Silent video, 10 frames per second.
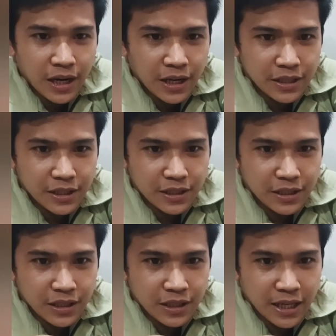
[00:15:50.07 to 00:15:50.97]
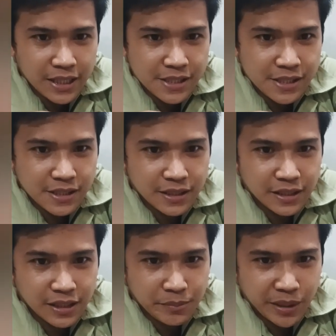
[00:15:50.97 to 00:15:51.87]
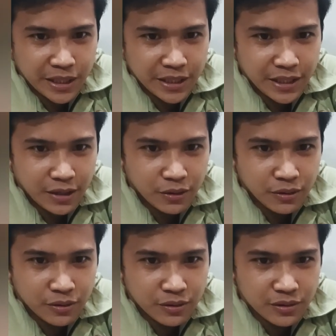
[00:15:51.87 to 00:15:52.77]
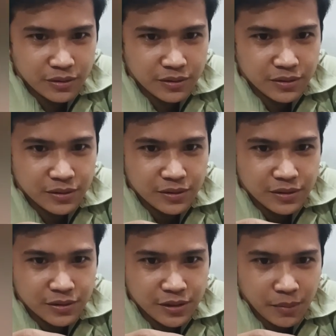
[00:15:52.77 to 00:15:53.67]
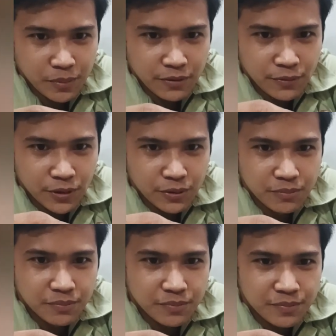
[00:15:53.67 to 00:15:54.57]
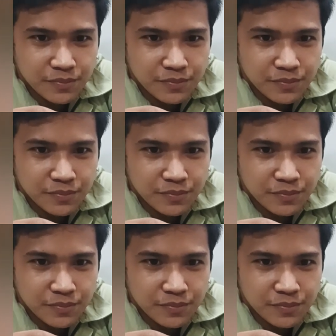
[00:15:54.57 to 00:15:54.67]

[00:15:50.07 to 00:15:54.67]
ang last nga mananaog sa perfume.